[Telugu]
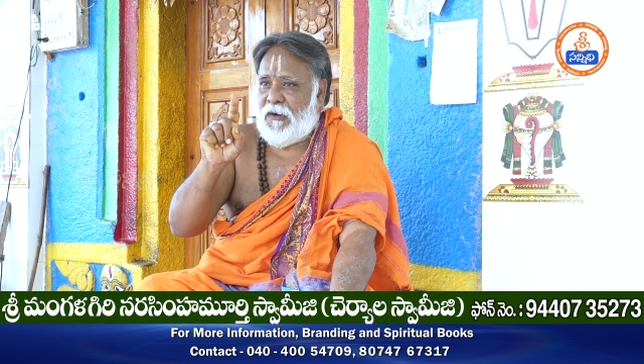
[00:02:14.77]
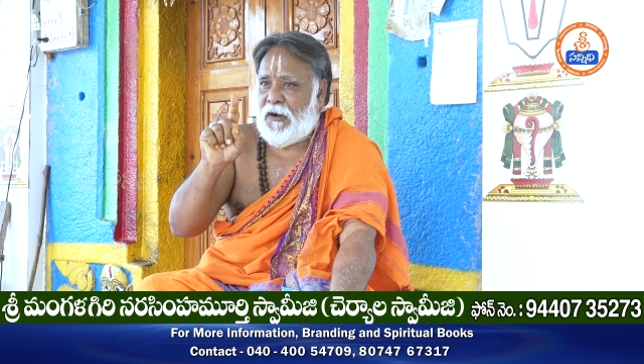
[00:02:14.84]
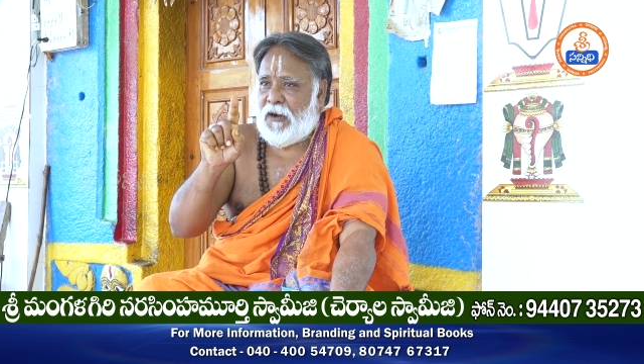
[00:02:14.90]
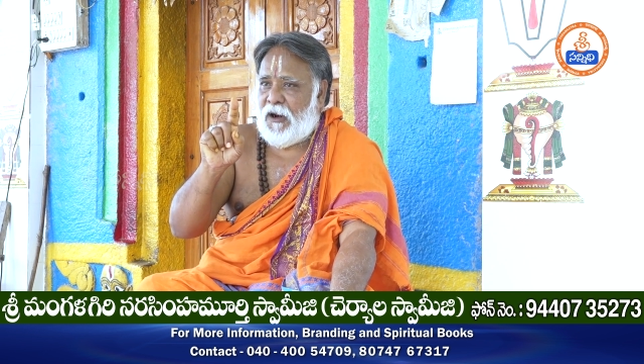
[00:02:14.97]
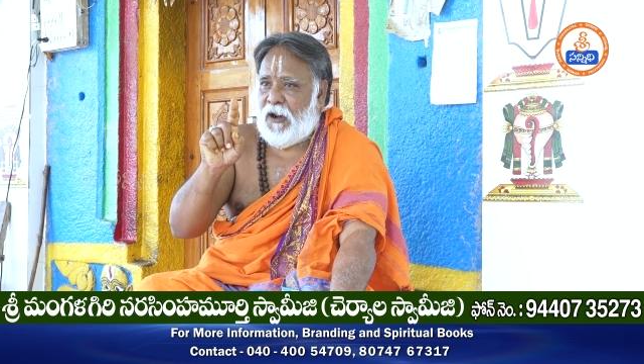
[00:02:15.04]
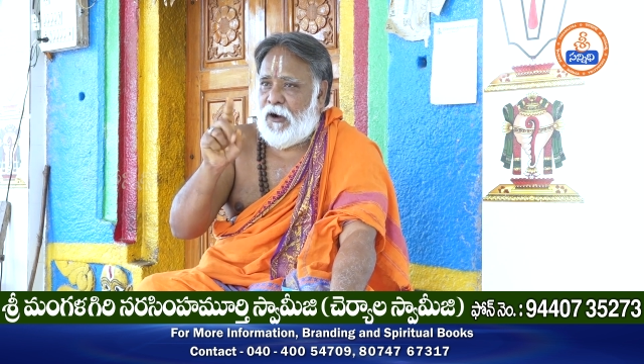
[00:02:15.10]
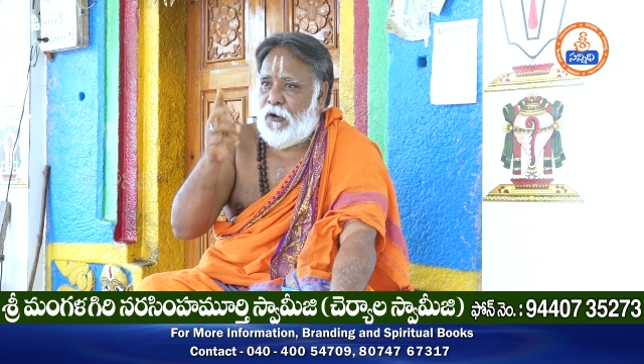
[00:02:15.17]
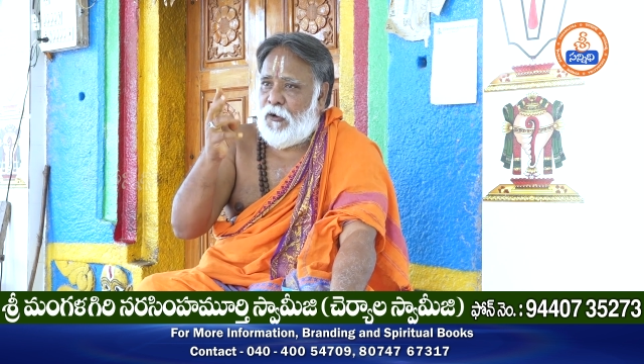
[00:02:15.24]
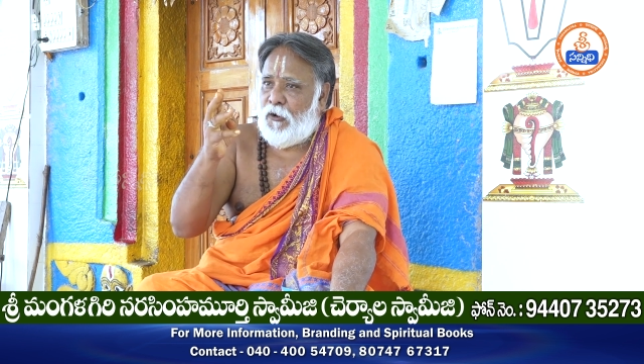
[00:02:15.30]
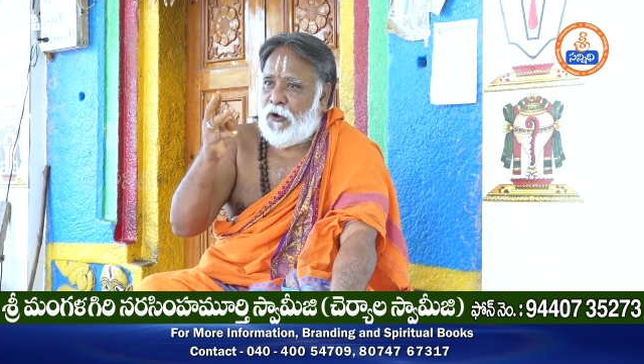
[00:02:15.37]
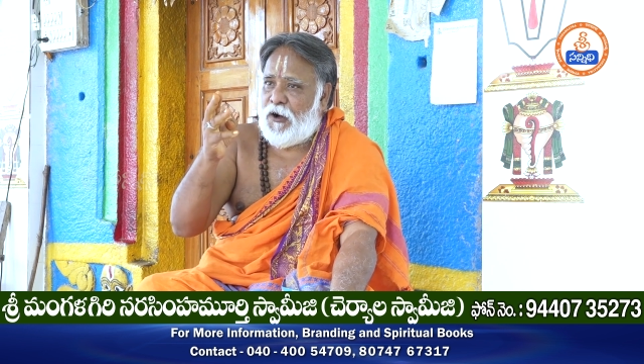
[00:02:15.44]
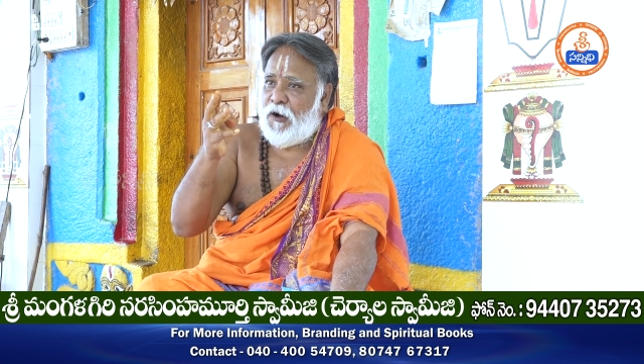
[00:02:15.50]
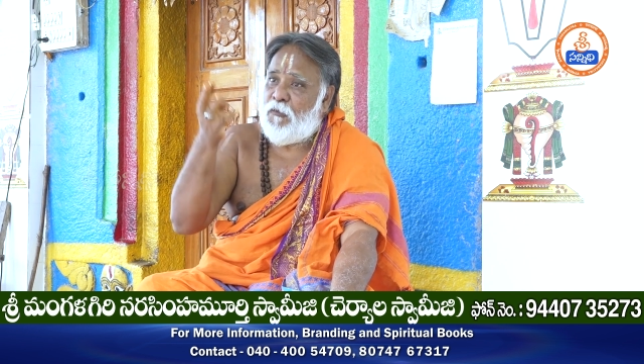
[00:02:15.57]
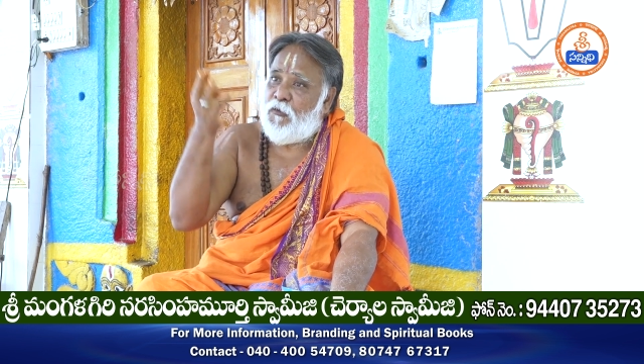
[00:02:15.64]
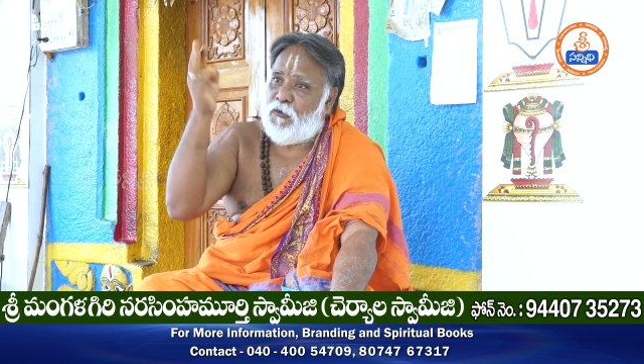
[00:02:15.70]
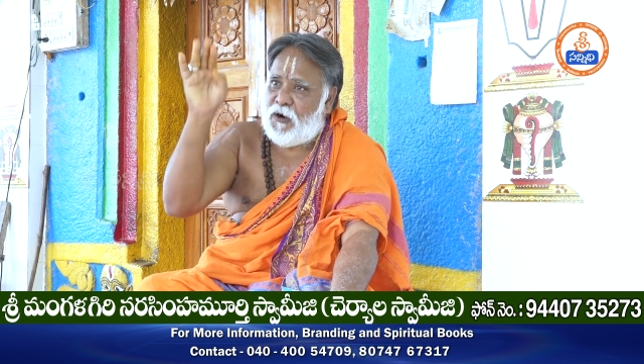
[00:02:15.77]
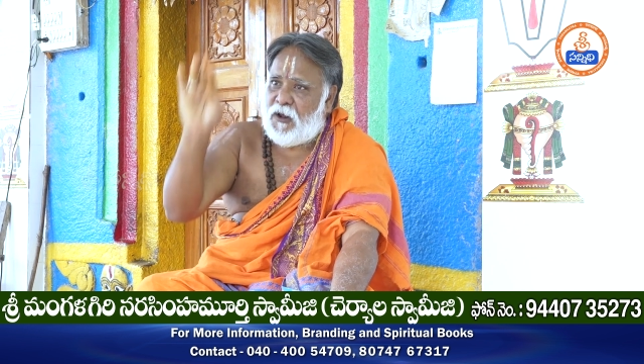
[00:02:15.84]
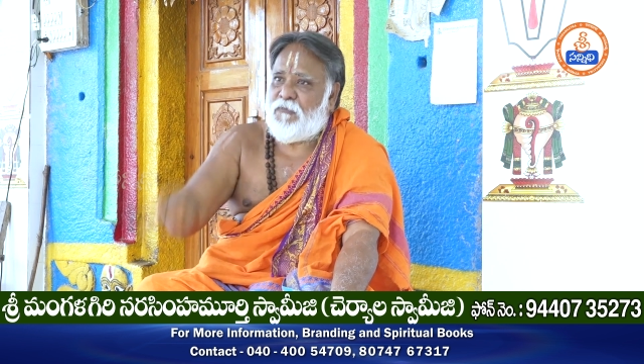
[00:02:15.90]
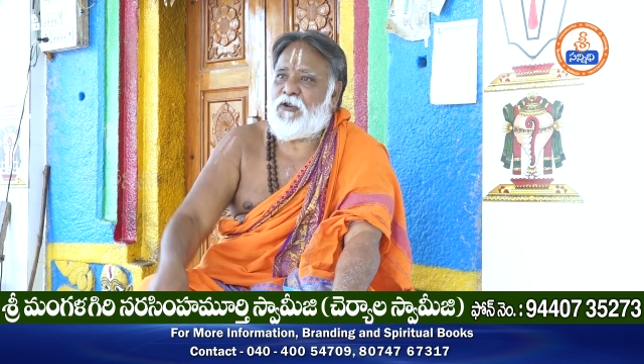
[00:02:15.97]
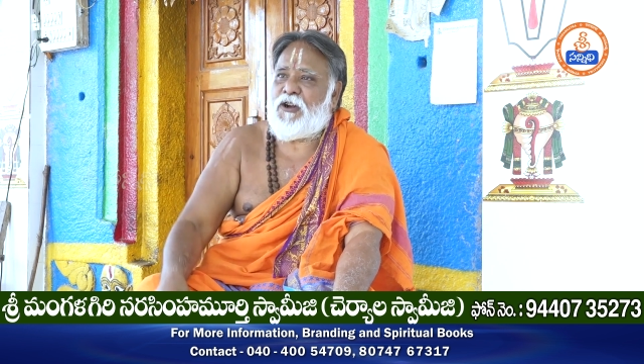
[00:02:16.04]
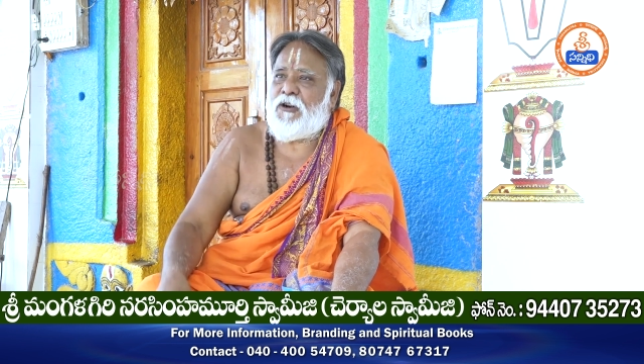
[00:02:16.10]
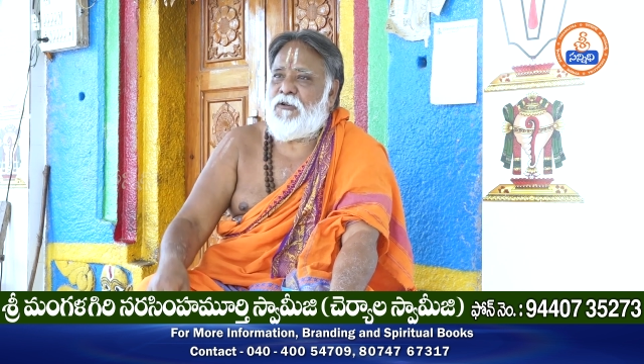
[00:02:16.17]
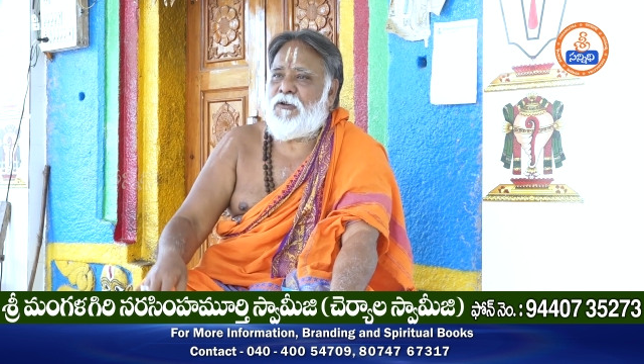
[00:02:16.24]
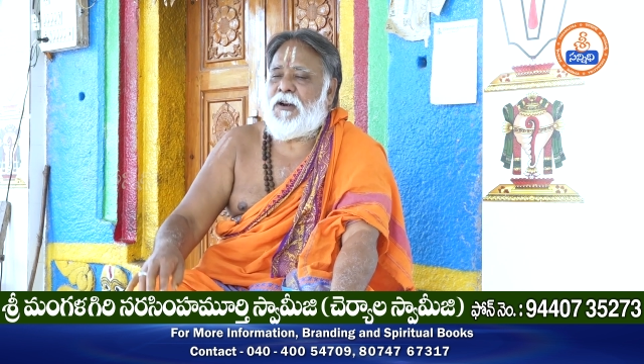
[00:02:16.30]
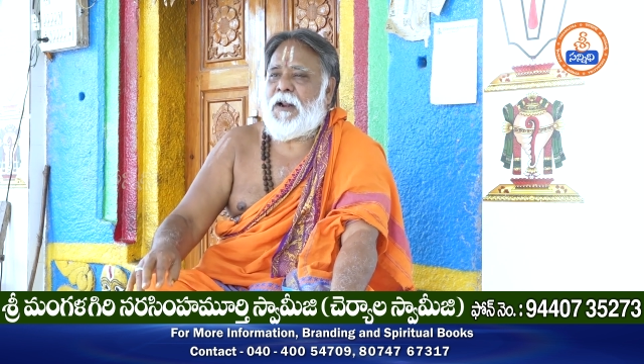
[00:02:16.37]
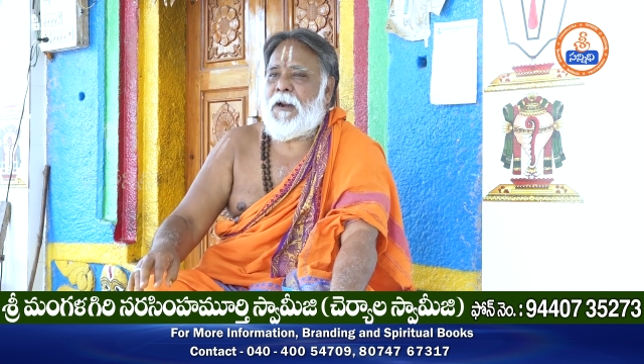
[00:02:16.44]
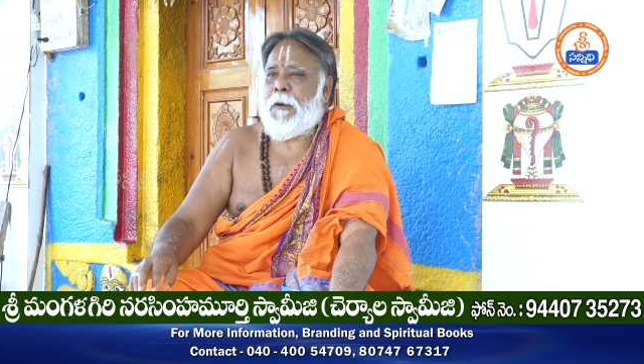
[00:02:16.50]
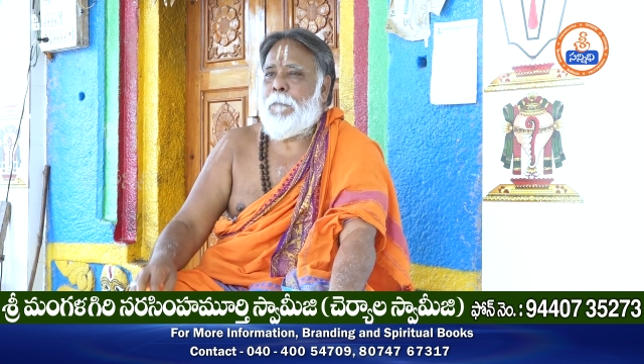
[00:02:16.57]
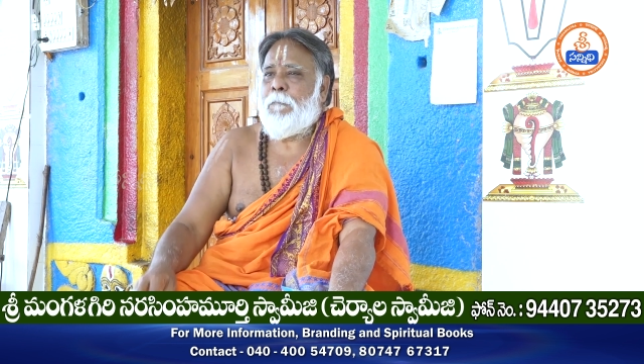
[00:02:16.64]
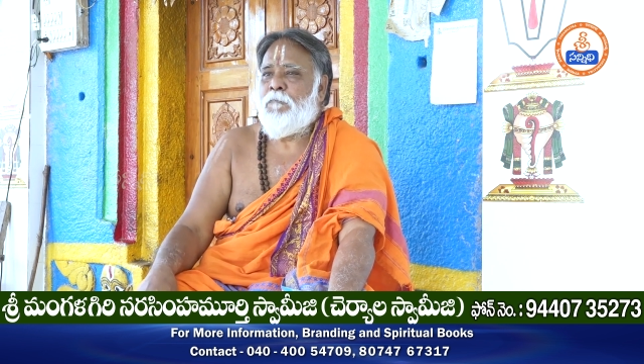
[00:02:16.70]
విగ్రహంలోనే మూడు అంశాలు
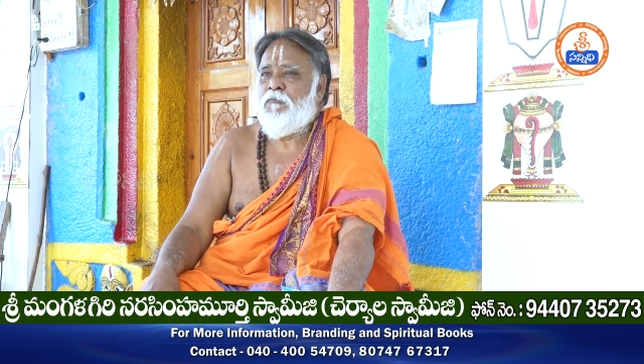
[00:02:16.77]
ఉన్నాయి